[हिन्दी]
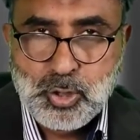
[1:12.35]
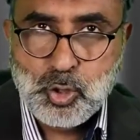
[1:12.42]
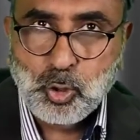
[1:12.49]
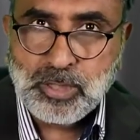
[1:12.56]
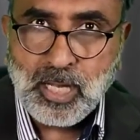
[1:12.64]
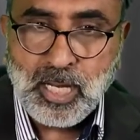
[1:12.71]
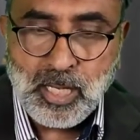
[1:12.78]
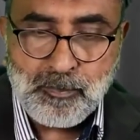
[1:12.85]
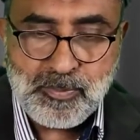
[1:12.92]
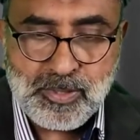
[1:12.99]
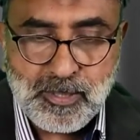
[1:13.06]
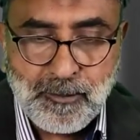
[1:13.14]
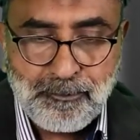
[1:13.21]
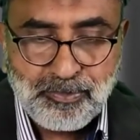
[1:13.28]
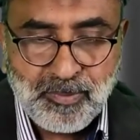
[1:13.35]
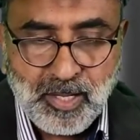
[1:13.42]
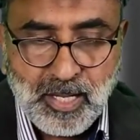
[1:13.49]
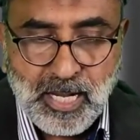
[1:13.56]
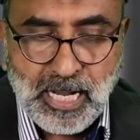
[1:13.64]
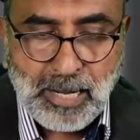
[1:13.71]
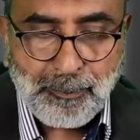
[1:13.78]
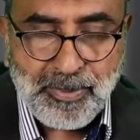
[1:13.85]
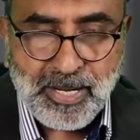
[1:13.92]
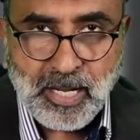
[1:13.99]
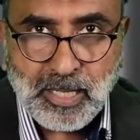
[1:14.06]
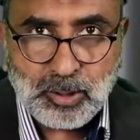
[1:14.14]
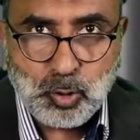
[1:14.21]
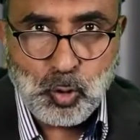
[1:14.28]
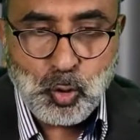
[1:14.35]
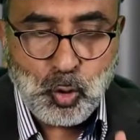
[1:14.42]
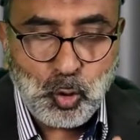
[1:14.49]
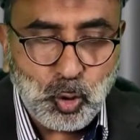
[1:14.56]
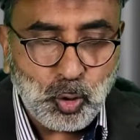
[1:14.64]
चौथा लम्स अपने हाथों को